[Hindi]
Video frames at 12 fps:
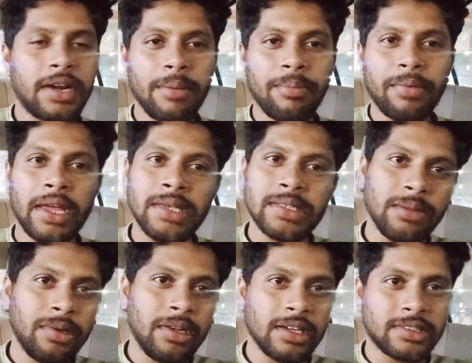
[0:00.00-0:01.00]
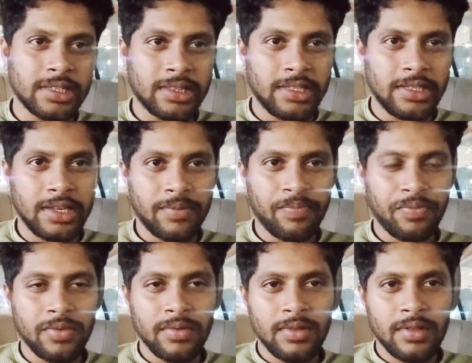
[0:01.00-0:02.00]
ट्रिप कहीं से भी लग सकती है
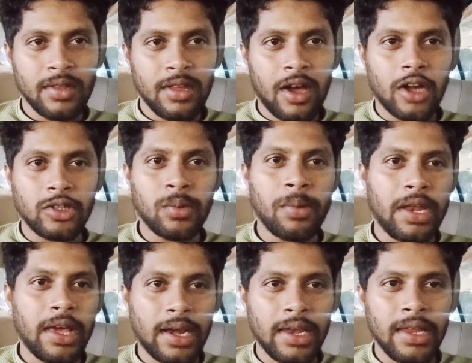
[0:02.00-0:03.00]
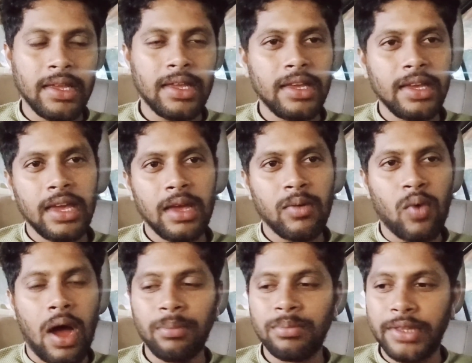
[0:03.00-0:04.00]
और जो मैंने अर्निंग की है
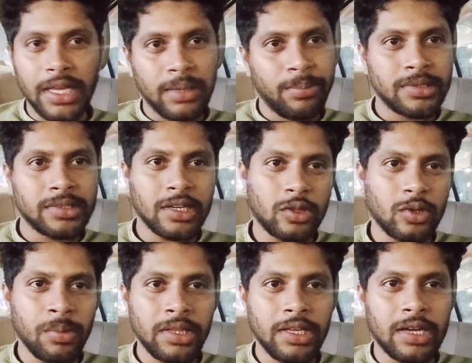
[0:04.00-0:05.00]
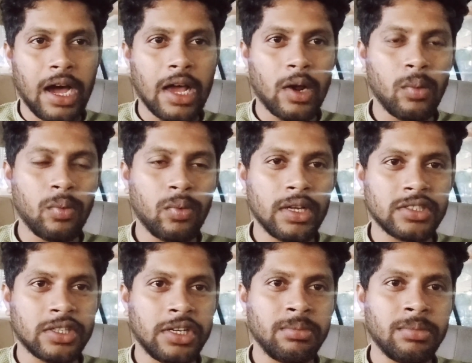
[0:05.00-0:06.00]
वो आप देख भी सकते हो मैं दिखा रहा हूँ पूरा
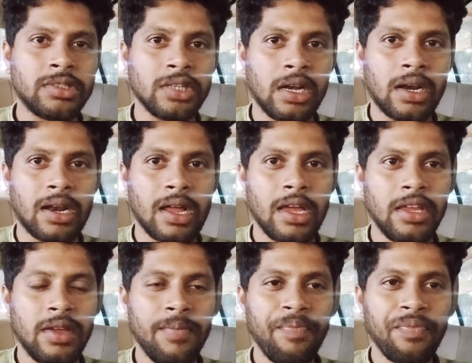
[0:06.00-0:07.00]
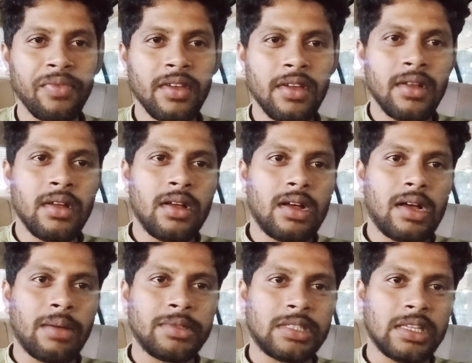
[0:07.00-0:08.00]
स्क्रीन पे चल रहा है ये
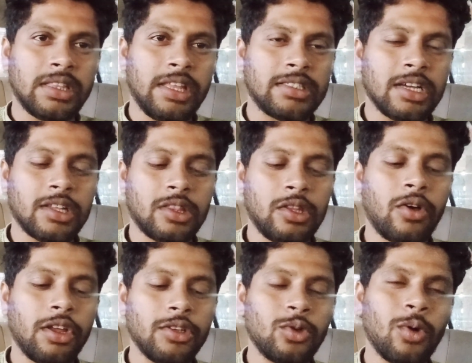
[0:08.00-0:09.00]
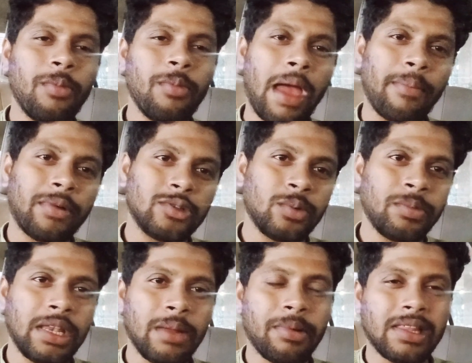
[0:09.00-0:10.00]
आप इसके देख सकते हो और ये जो मैप का जो
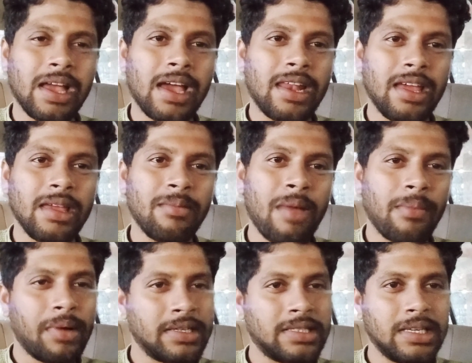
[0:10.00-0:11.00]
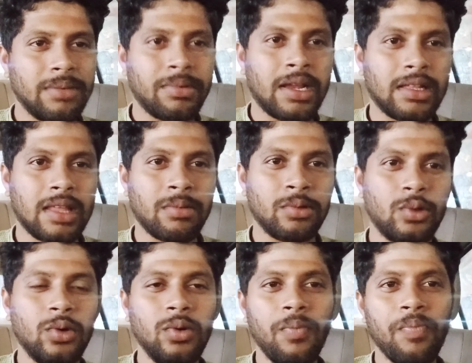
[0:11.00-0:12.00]
मैंने बताया ना ये मैप ऐसे ही बनाता है
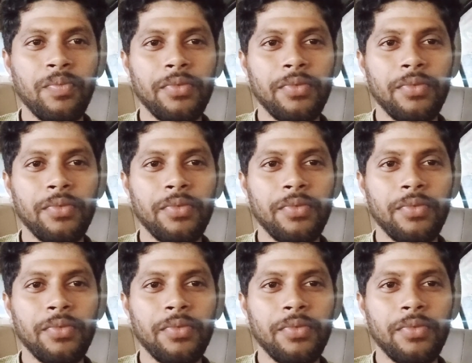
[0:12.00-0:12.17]
बुद्धू